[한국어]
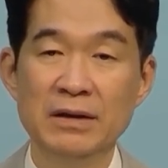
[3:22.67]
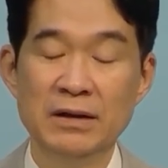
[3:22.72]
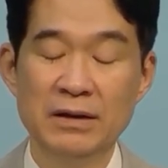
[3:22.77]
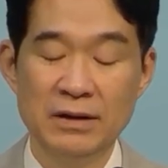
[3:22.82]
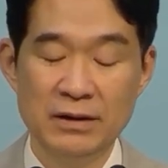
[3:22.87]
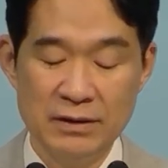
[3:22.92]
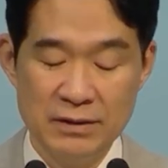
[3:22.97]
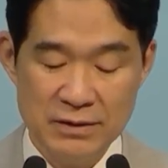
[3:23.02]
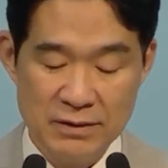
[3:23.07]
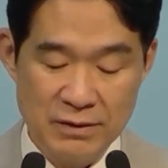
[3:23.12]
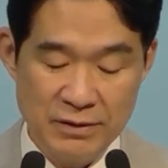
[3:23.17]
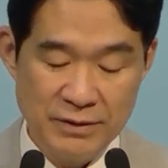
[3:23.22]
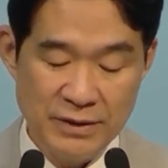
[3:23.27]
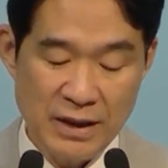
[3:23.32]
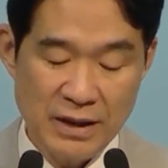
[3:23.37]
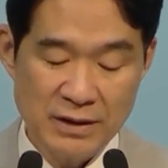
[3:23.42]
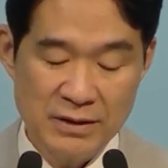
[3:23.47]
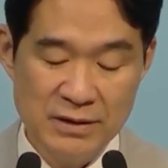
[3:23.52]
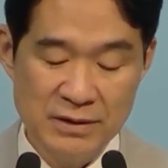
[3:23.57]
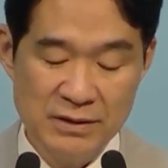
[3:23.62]
그런데
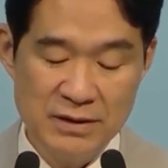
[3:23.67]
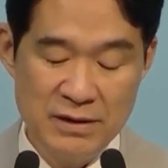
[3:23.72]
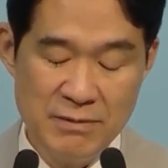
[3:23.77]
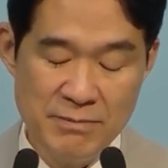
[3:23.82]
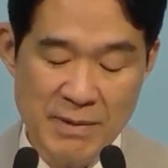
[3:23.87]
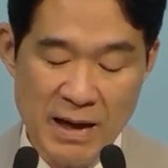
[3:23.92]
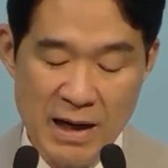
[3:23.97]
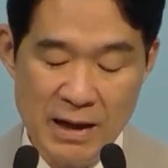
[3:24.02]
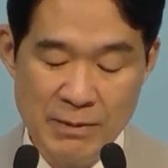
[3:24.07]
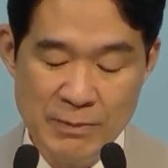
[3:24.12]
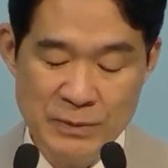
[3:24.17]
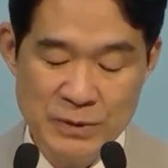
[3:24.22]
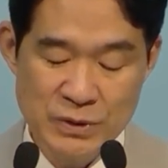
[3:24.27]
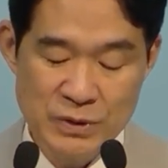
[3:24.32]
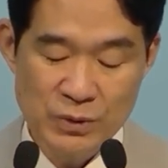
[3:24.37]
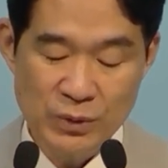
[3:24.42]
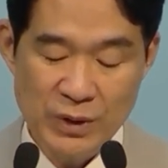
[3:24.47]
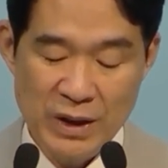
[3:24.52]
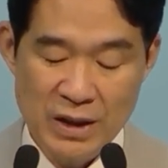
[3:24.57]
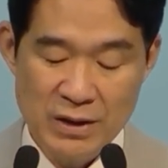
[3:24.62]
그들 마음
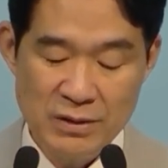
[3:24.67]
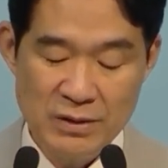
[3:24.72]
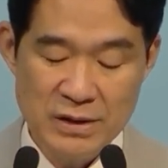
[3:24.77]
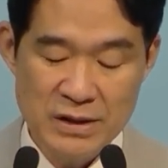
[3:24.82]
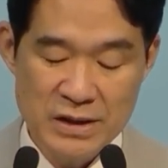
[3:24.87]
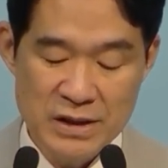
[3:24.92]
속에는